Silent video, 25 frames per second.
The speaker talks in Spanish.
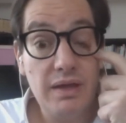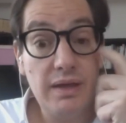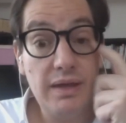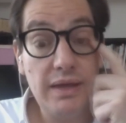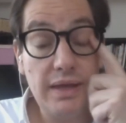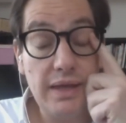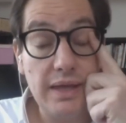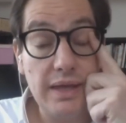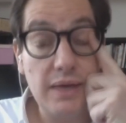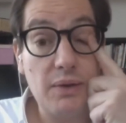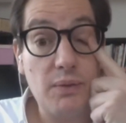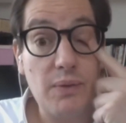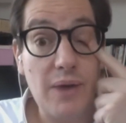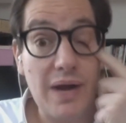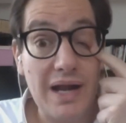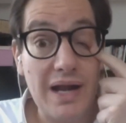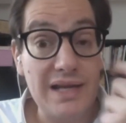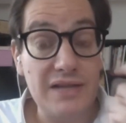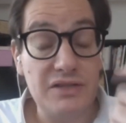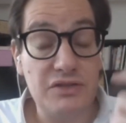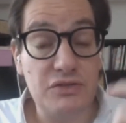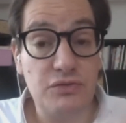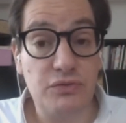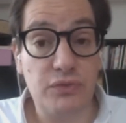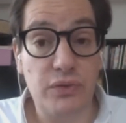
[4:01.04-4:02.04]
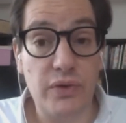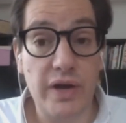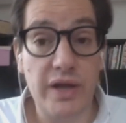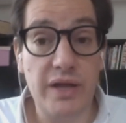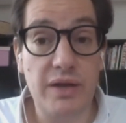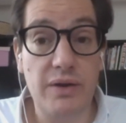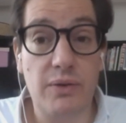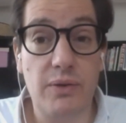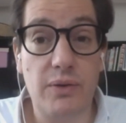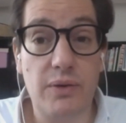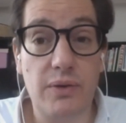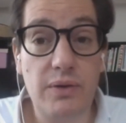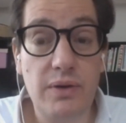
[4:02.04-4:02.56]
y cuáles
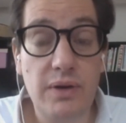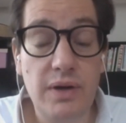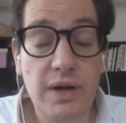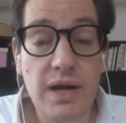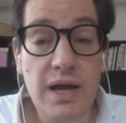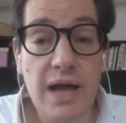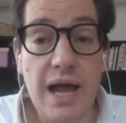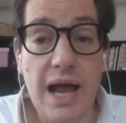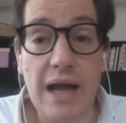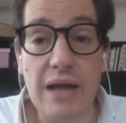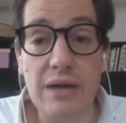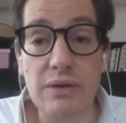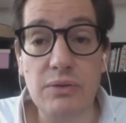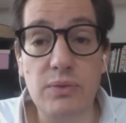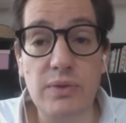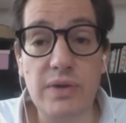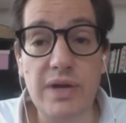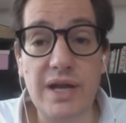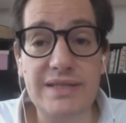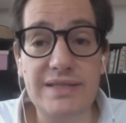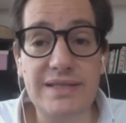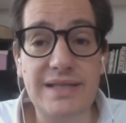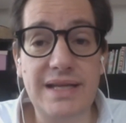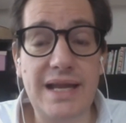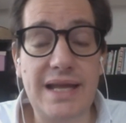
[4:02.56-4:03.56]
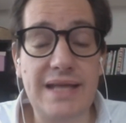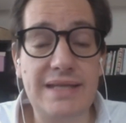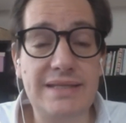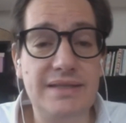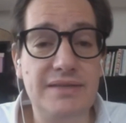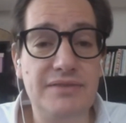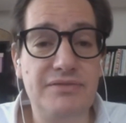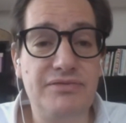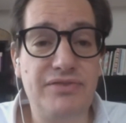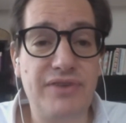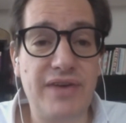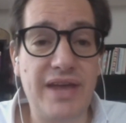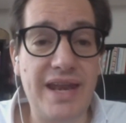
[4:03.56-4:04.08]
fueron algunas de las
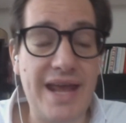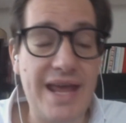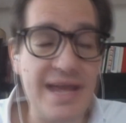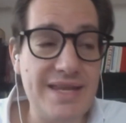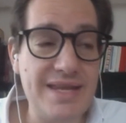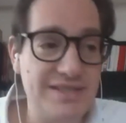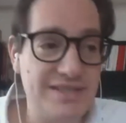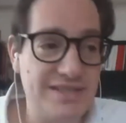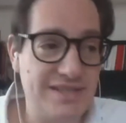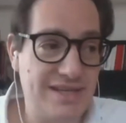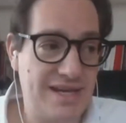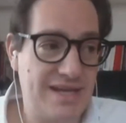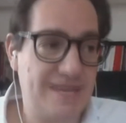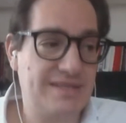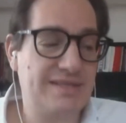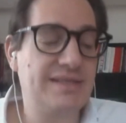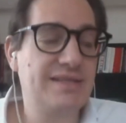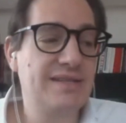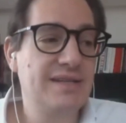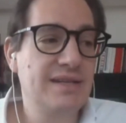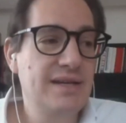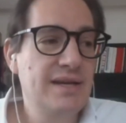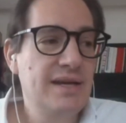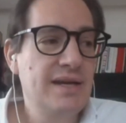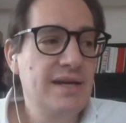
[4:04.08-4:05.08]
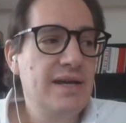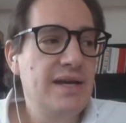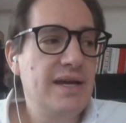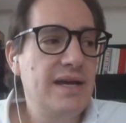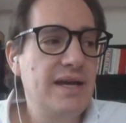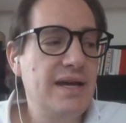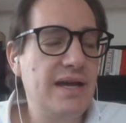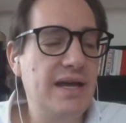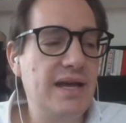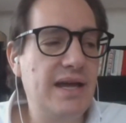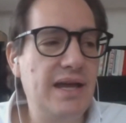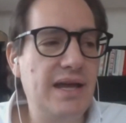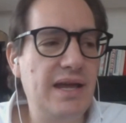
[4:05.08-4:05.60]
diferencias?
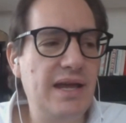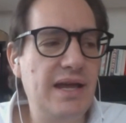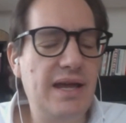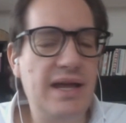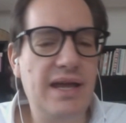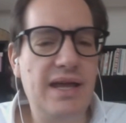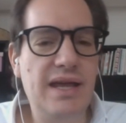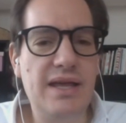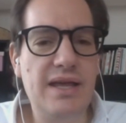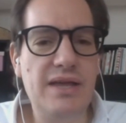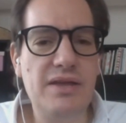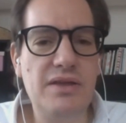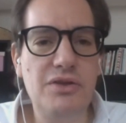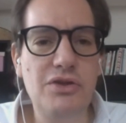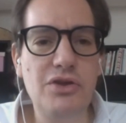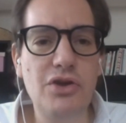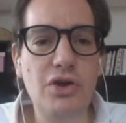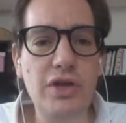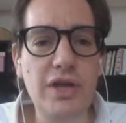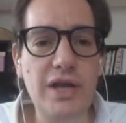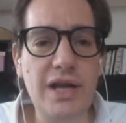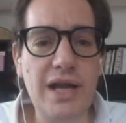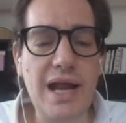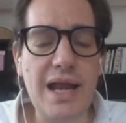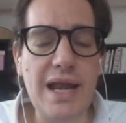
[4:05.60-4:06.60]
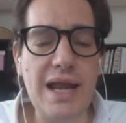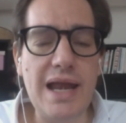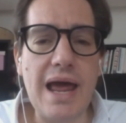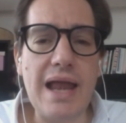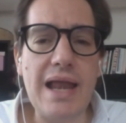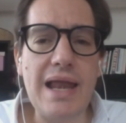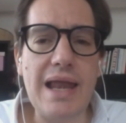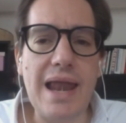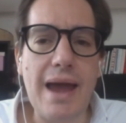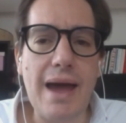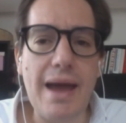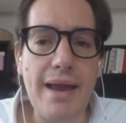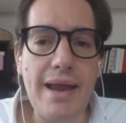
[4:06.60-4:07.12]
yo diría,
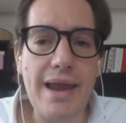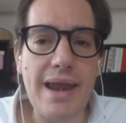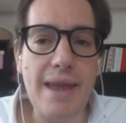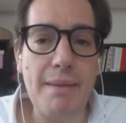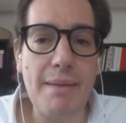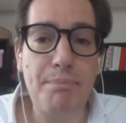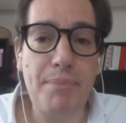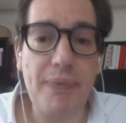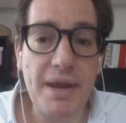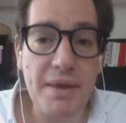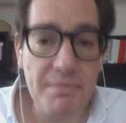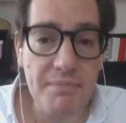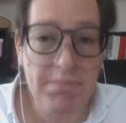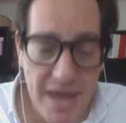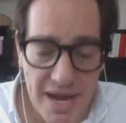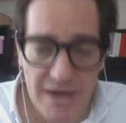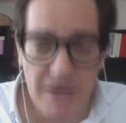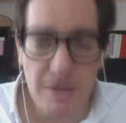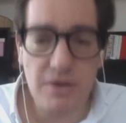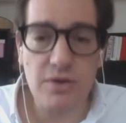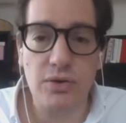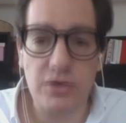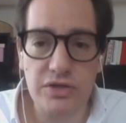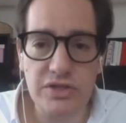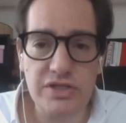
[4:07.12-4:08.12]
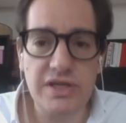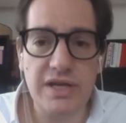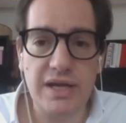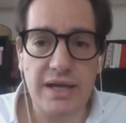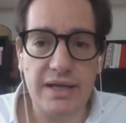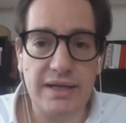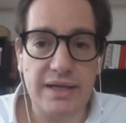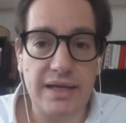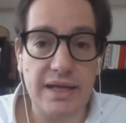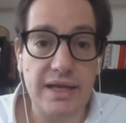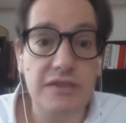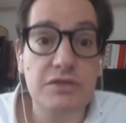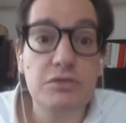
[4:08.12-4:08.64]
la primera cosa
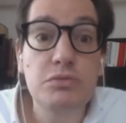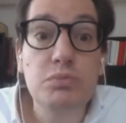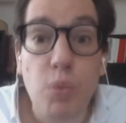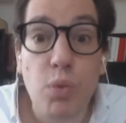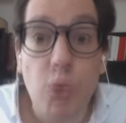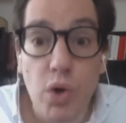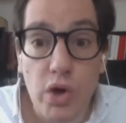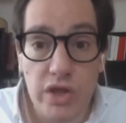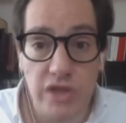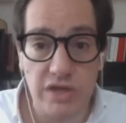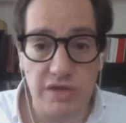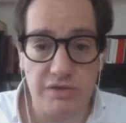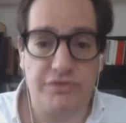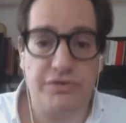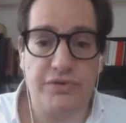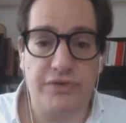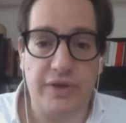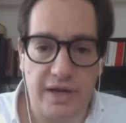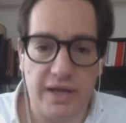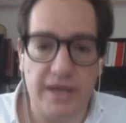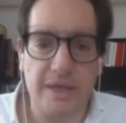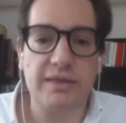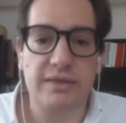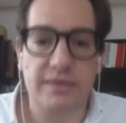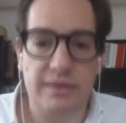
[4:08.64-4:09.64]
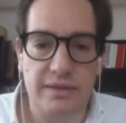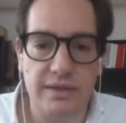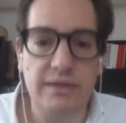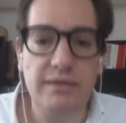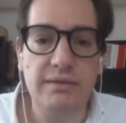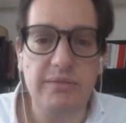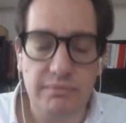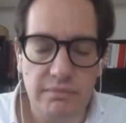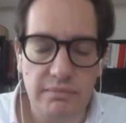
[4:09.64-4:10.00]
que es muy diferente,